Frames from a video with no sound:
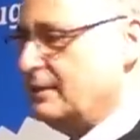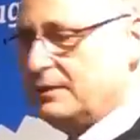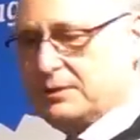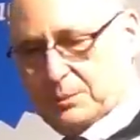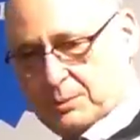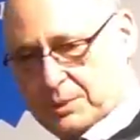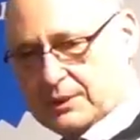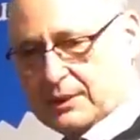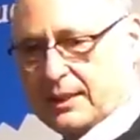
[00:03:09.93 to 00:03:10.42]
in
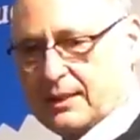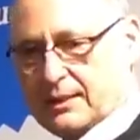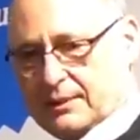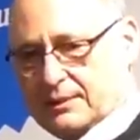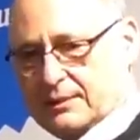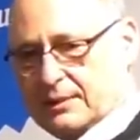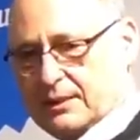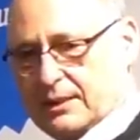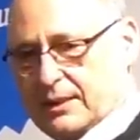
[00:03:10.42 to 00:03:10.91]
die
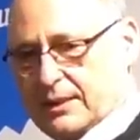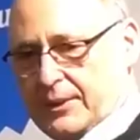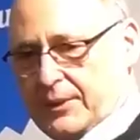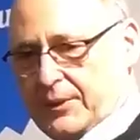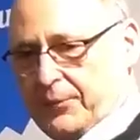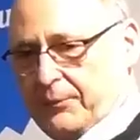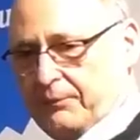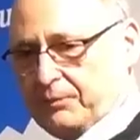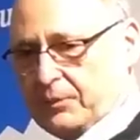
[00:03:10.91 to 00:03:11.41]
Pedale.
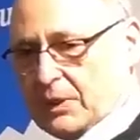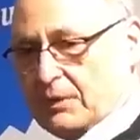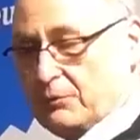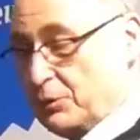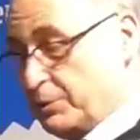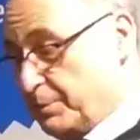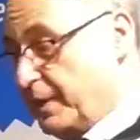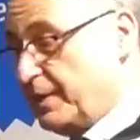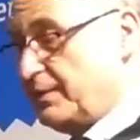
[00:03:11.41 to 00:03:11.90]

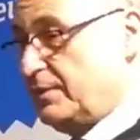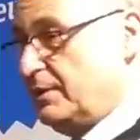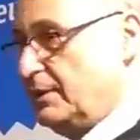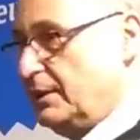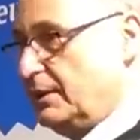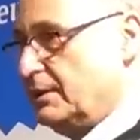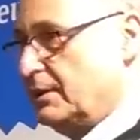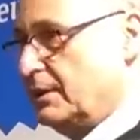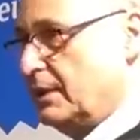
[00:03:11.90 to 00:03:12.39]
Was
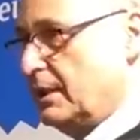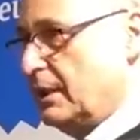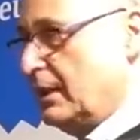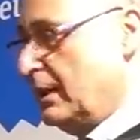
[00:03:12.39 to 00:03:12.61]
passiert?